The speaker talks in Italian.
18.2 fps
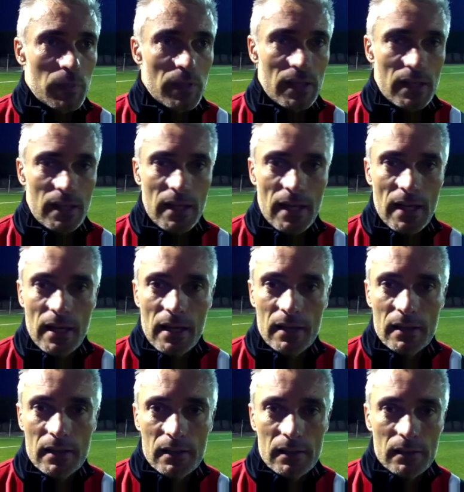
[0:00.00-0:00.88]

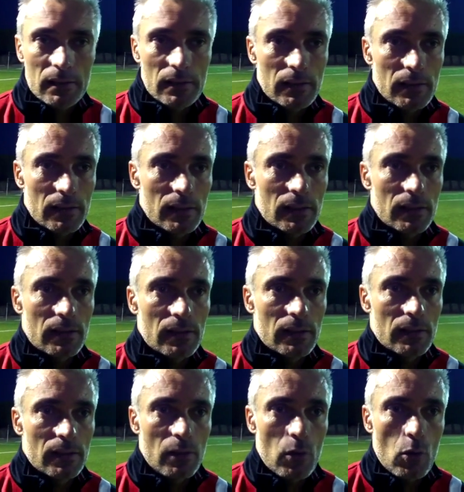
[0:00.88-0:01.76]
Pinna,
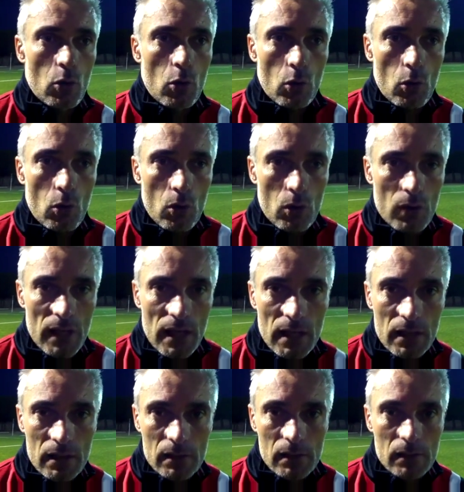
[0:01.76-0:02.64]
eh, Corona,